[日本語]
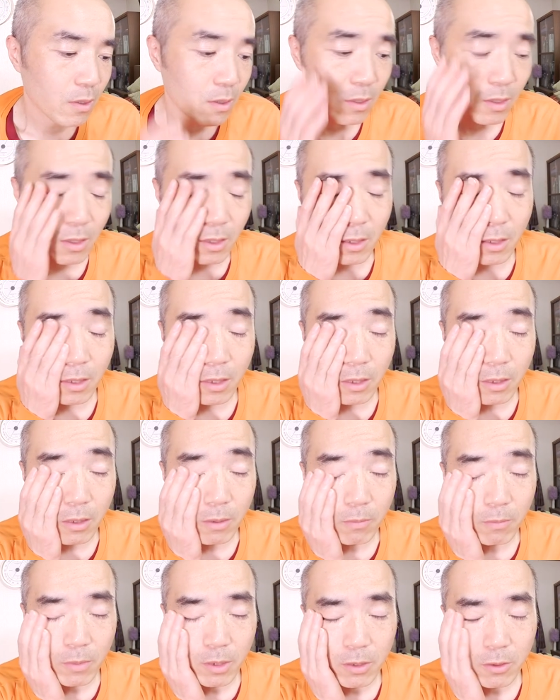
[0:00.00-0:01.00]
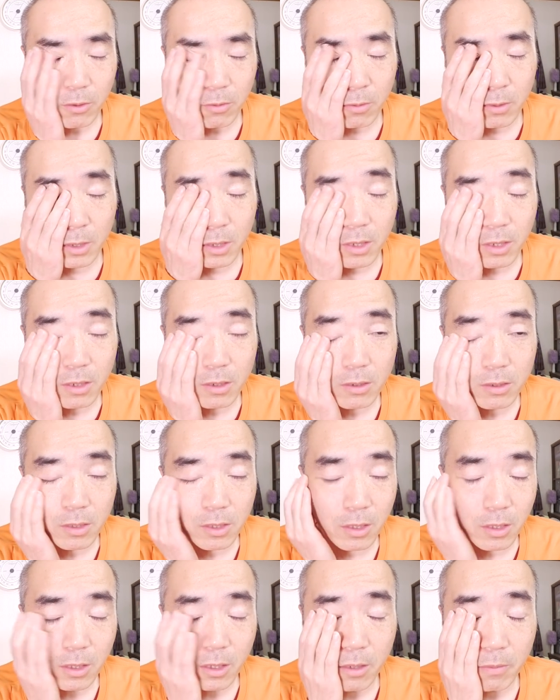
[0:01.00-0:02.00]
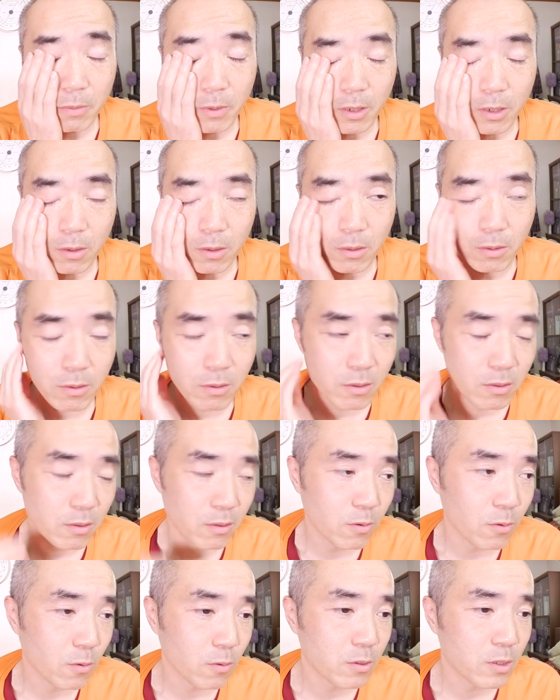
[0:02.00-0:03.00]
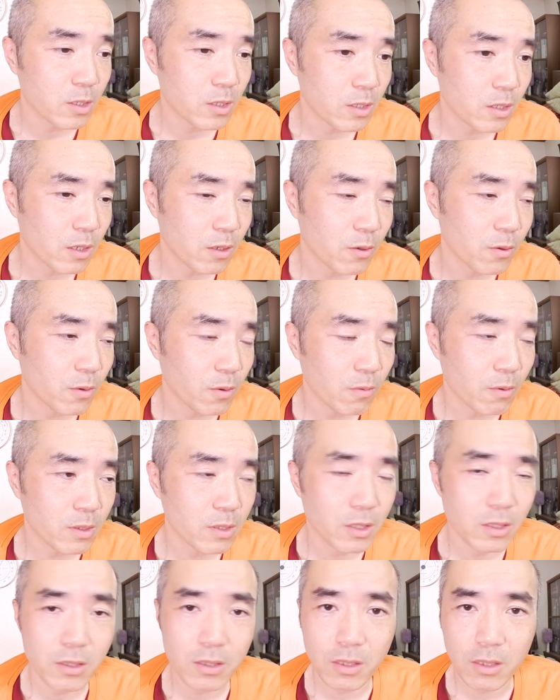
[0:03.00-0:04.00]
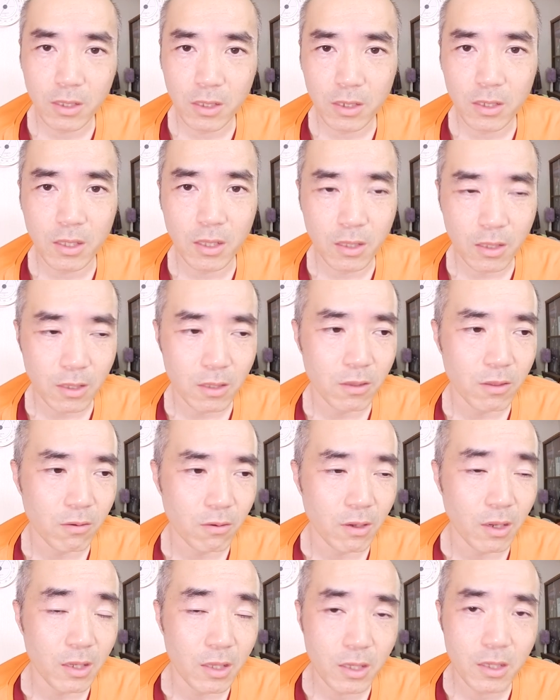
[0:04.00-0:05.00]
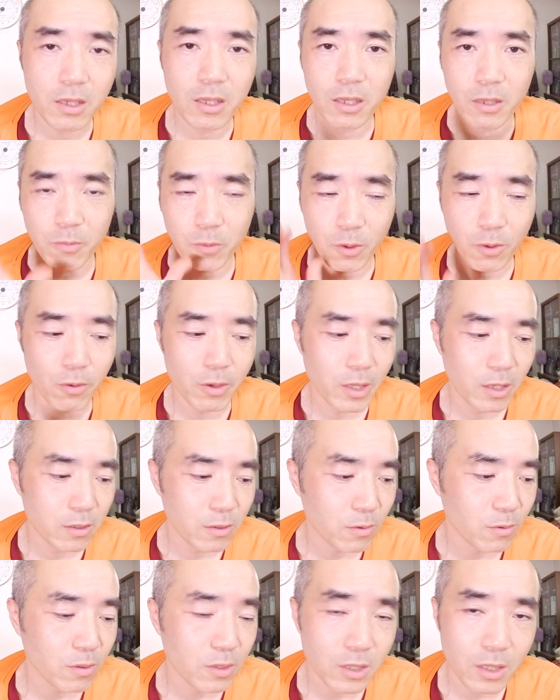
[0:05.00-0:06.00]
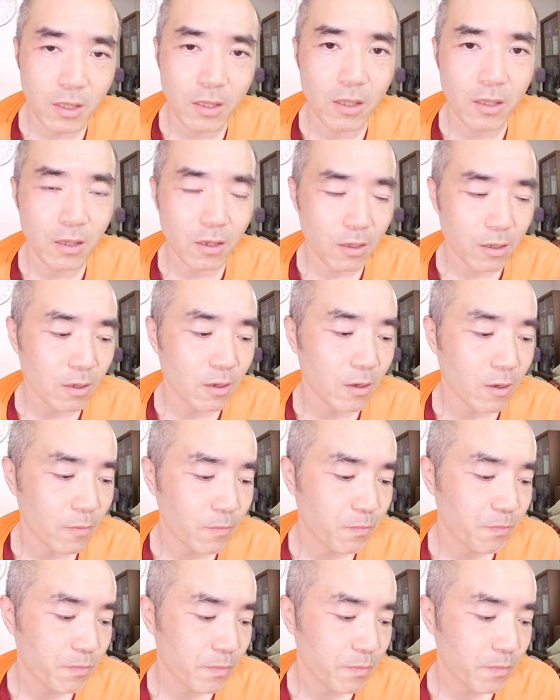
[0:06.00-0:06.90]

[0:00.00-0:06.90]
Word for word: でまあ今日に関して言えば極口減量法は全然できてないっていうか一気にもう500飲んじゃってたから